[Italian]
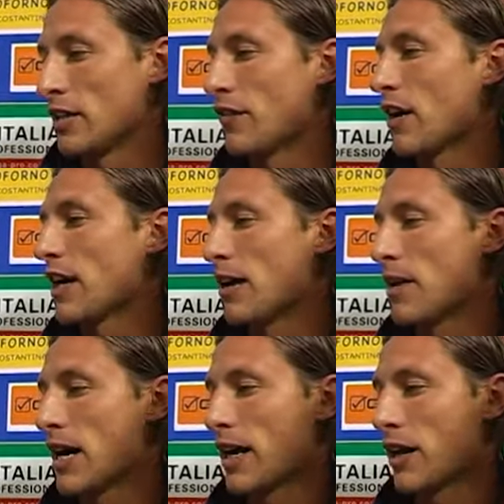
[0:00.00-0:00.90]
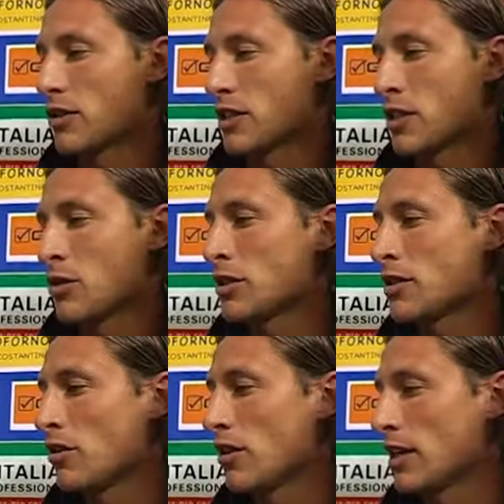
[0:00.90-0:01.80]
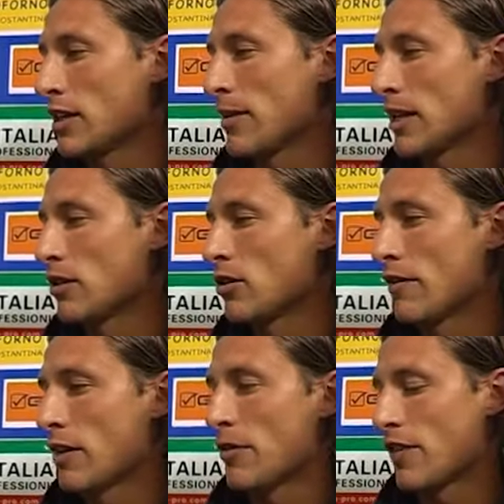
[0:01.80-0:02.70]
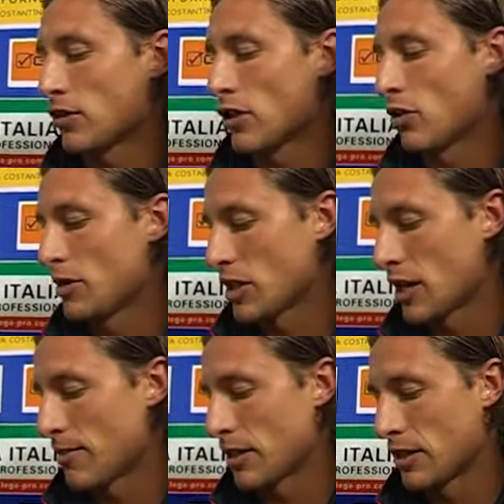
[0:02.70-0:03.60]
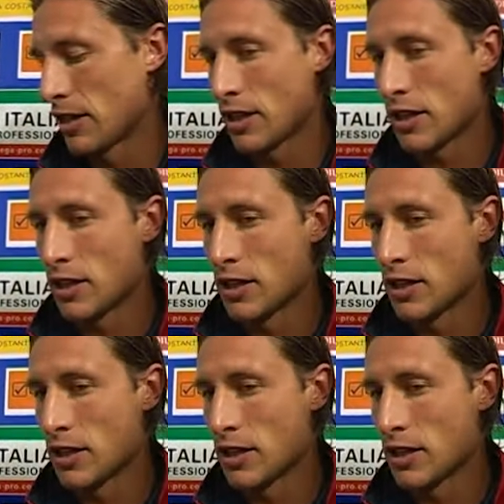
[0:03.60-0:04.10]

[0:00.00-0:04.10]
di far calmare questa situazione, altrimenti non avrebbe fatto ricominciare la partita.